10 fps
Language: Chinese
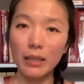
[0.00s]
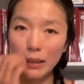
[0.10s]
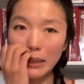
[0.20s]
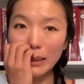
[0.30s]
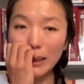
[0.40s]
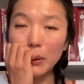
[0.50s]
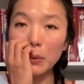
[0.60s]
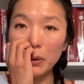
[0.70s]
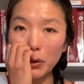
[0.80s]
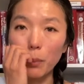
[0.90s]
你今天如
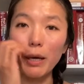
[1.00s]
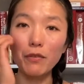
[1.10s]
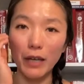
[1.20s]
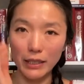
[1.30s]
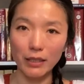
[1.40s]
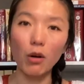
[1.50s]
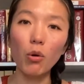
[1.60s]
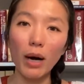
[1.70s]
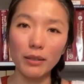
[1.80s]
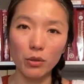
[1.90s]
果有办法消
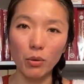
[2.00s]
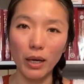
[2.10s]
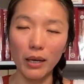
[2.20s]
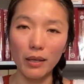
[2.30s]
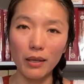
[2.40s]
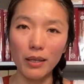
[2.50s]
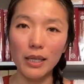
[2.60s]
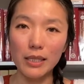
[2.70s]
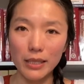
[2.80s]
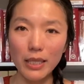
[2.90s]
化的话，
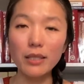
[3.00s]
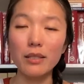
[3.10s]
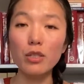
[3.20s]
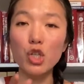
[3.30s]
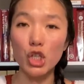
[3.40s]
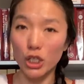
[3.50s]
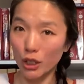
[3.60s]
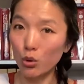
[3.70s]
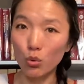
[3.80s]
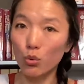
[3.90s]
即使是
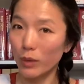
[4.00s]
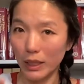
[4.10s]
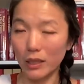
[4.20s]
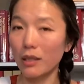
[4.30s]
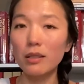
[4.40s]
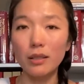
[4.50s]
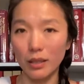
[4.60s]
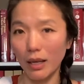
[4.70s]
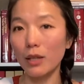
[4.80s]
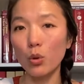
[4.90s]
蛇毒，你喝了
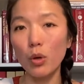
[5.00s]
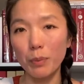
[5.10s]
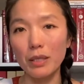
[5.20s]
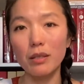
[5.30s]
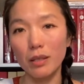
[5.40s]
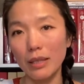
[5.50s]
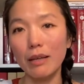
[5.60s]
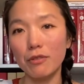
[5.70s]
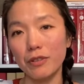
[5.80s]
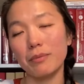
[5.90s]
你它都会变成你的
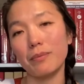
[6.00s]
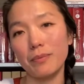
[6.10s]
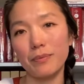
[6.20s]
养分。